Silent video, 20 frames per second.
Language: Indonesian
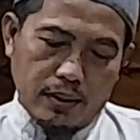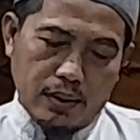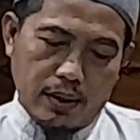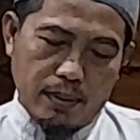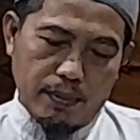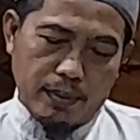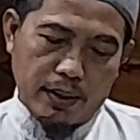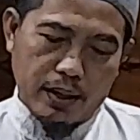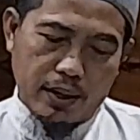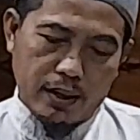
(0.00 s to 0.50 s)

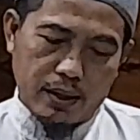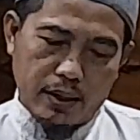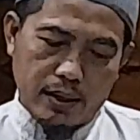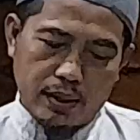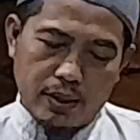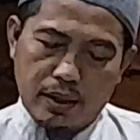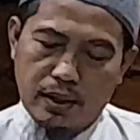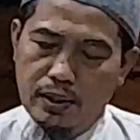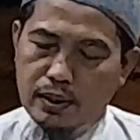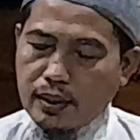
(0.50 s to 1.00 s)
Di
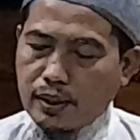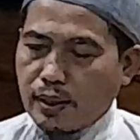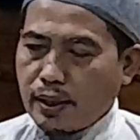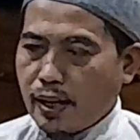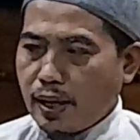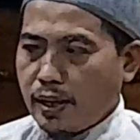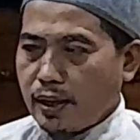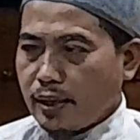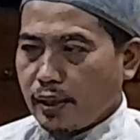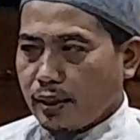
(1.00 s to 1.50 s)
mana dari
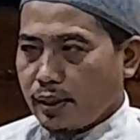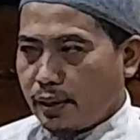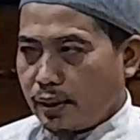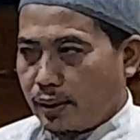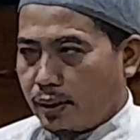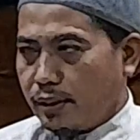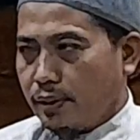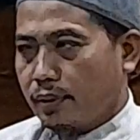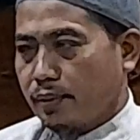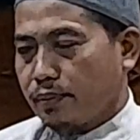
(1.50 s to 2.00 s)
tiga anak
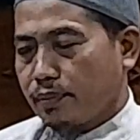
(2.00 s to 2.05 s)
ini